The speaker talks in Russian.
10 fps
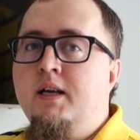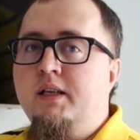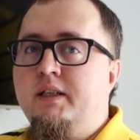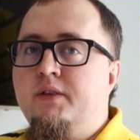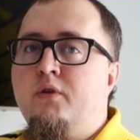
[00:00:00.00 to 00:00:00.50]

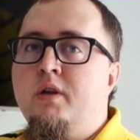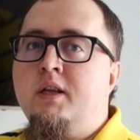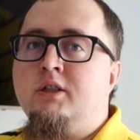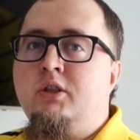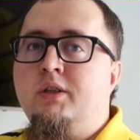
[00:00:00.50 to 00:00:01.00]
И сегодня
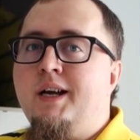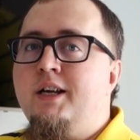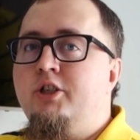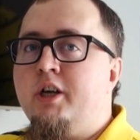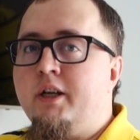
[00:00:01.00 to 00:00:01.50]
нас ждет
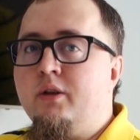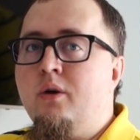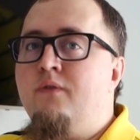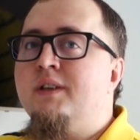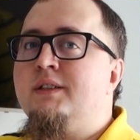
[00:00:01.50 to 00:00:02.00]

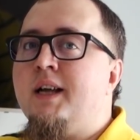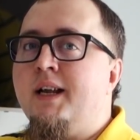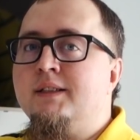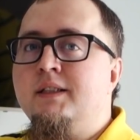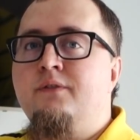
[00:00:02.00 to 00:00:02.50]
очередной
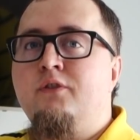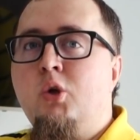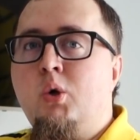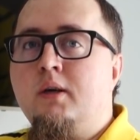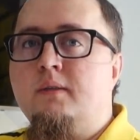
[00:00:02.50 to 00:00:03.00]
воскресный влог.